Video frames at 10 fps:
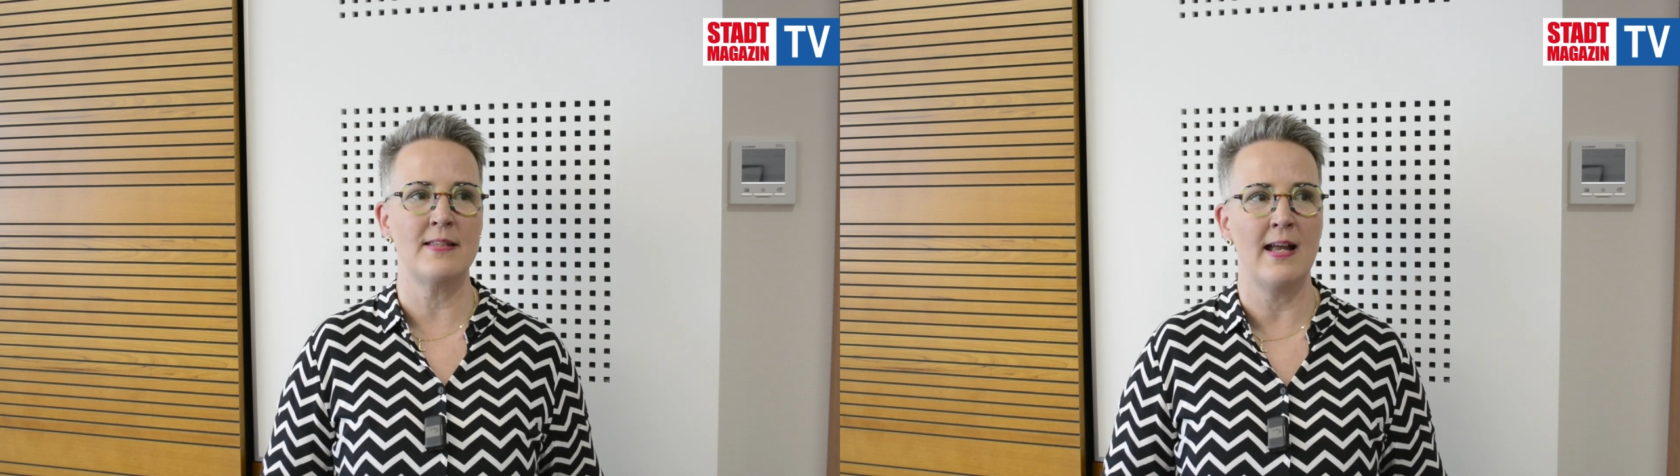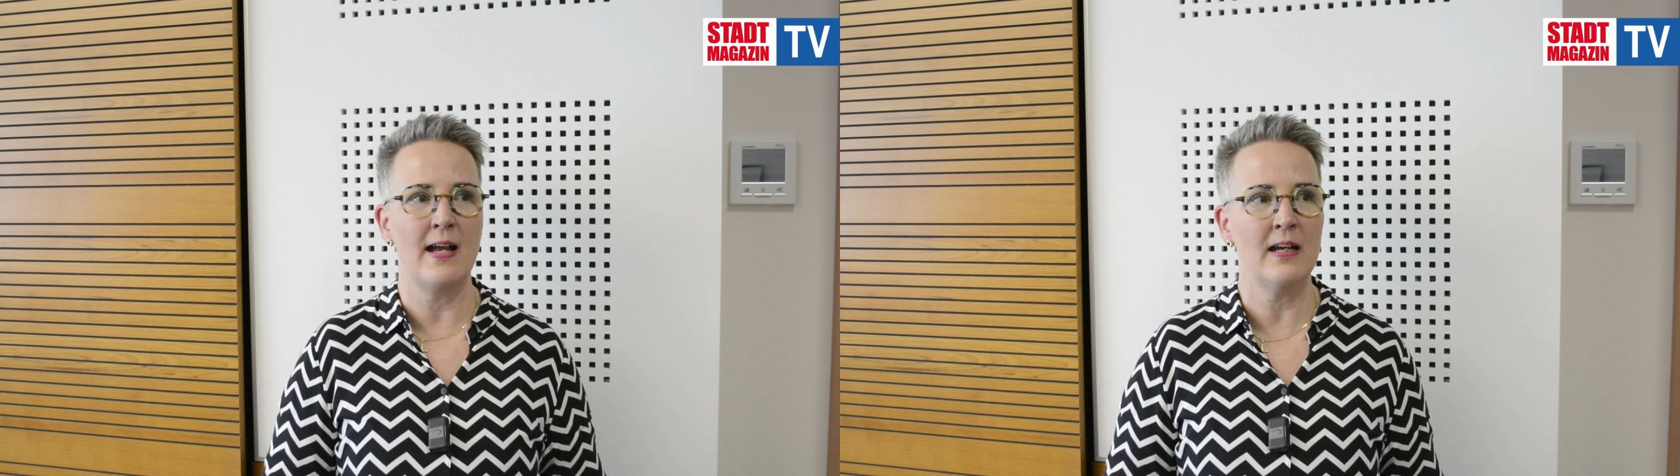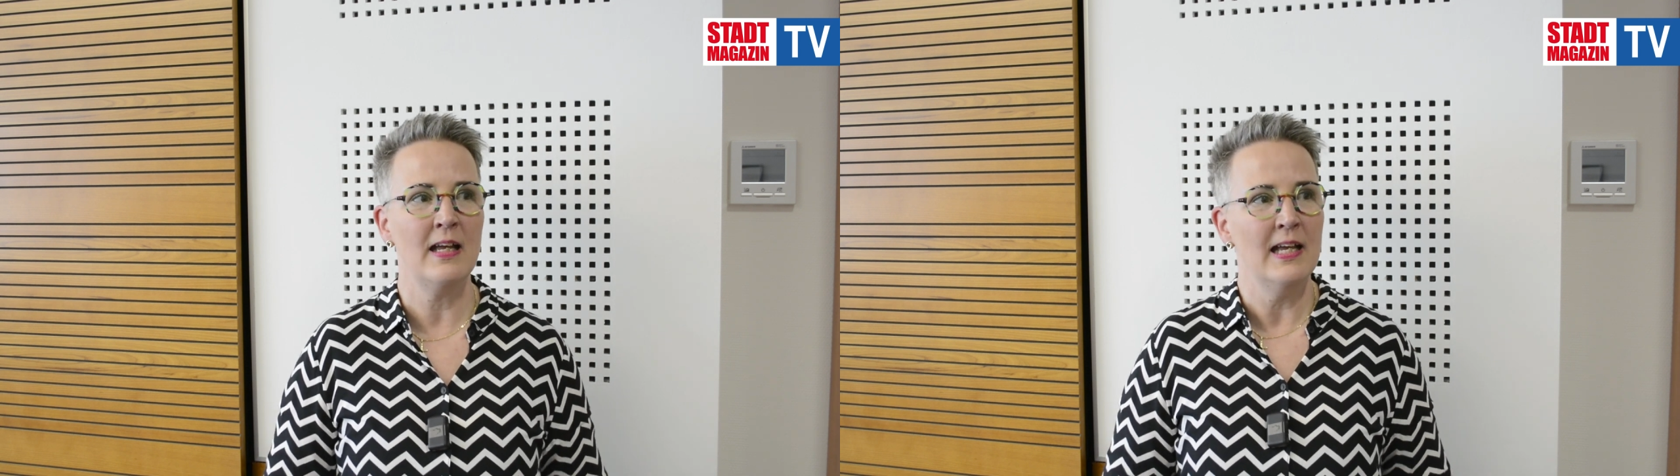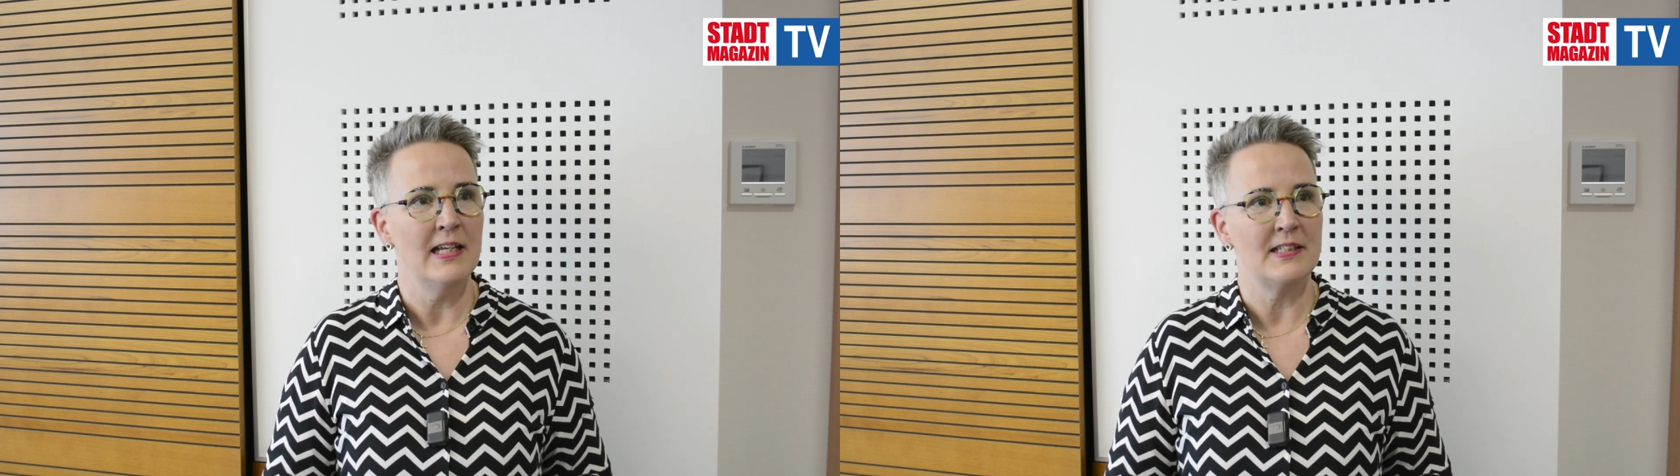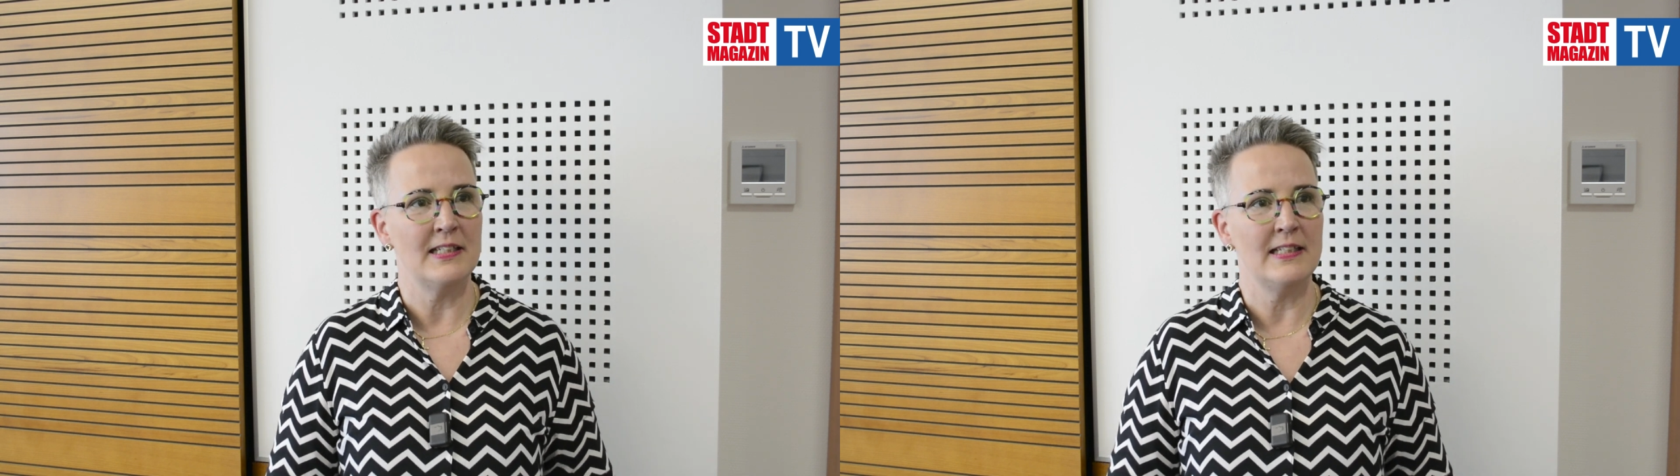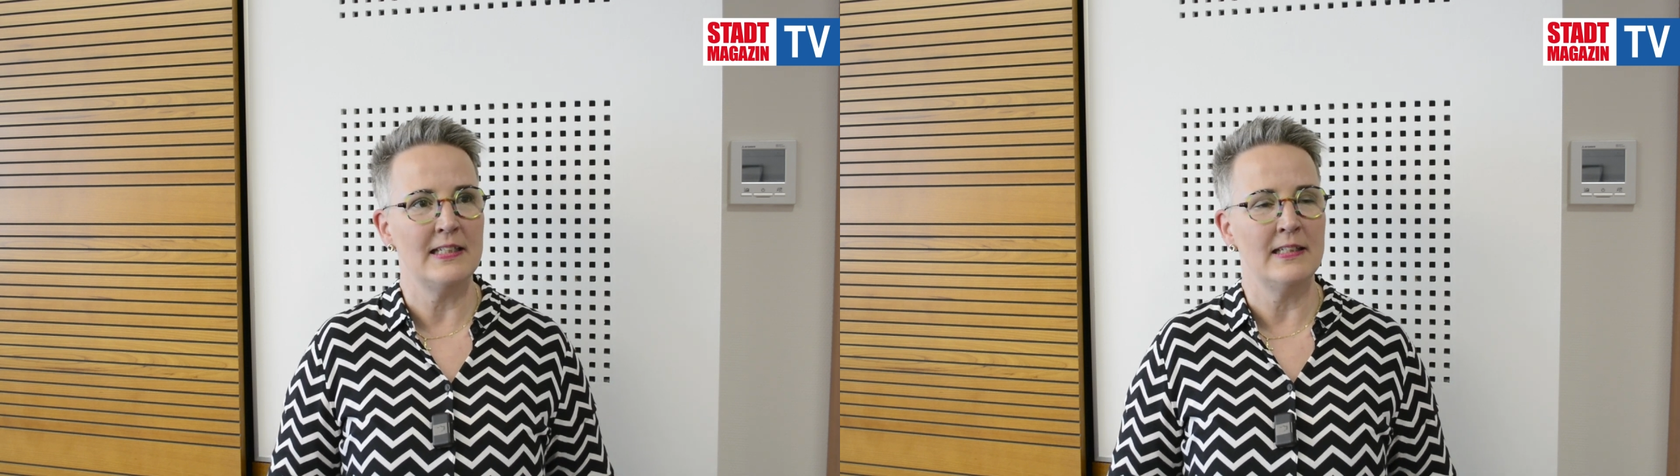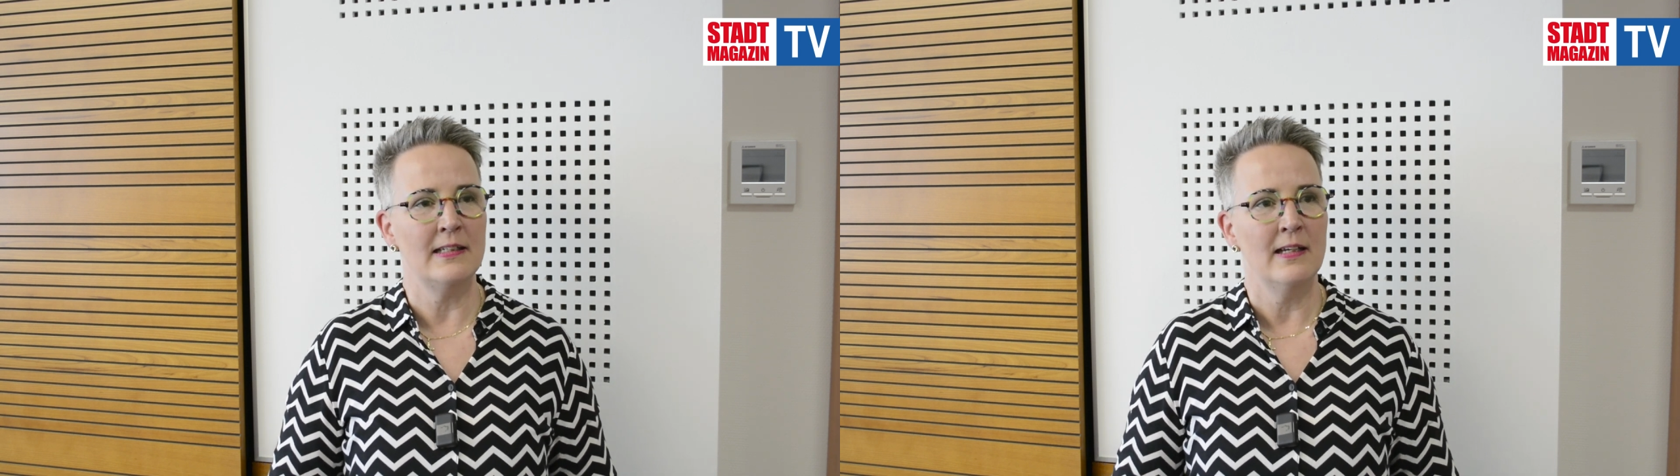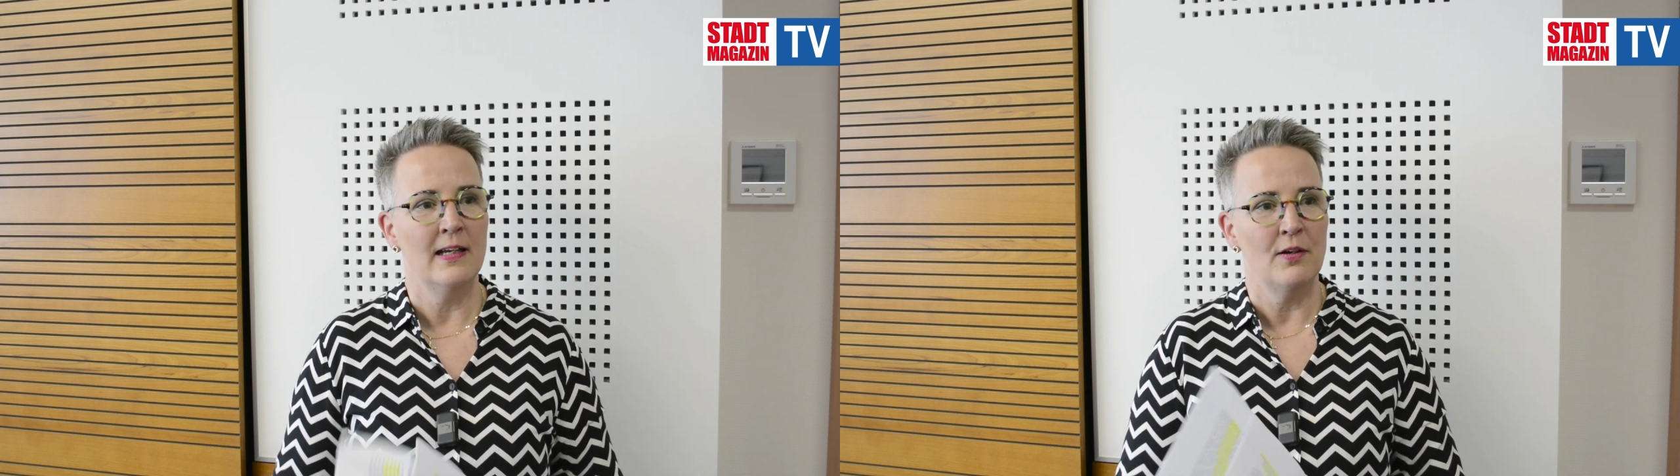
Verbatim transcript: nach die